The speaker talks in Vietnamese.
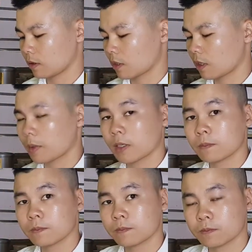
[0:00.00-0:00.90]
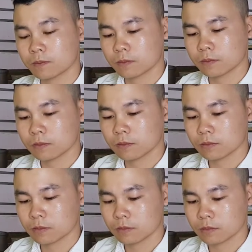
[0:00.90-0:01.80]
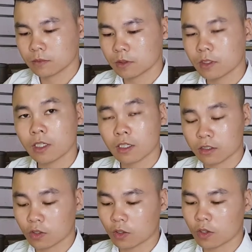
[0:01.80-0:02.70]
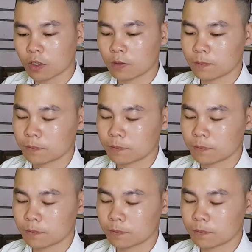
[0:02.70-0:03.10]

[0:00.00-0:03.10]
đây các bạn nó rất là nhỏ gọn